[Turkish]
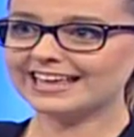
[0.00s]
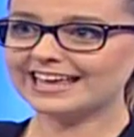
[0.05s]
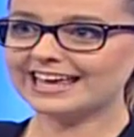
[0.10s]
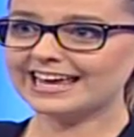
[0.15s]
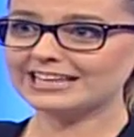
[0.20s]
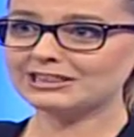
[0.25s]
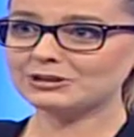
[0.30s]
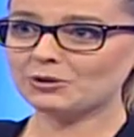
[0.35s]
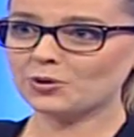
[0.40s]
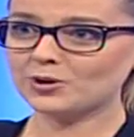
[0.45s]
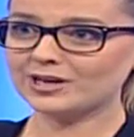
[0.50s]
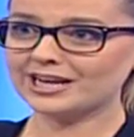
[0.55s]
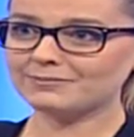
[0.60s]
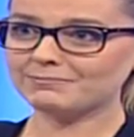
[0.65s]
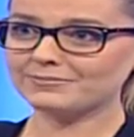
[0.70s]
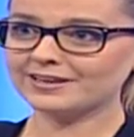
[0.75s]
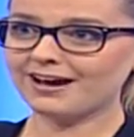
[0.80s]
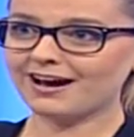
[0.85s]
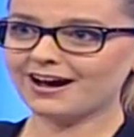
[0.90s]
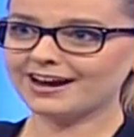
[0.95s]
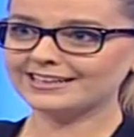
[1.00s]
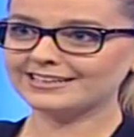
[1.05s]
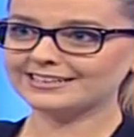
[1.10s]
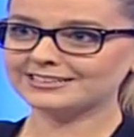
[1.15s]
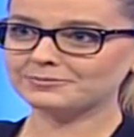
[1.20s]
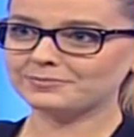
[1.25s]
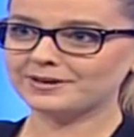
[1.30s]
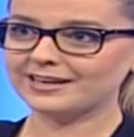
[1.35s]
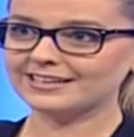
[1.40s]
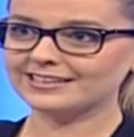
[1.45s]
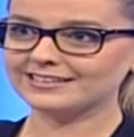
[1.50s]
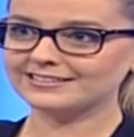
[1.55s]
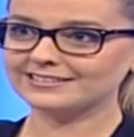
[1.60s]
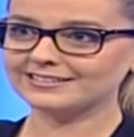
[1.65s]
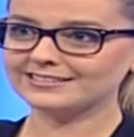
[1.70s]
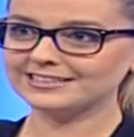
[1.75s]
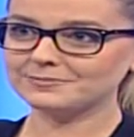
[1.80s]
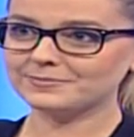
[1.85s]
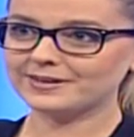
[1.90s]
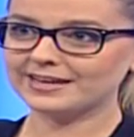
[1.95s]
en önemli ayları belki
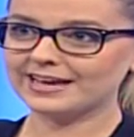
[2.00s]
de değil mi?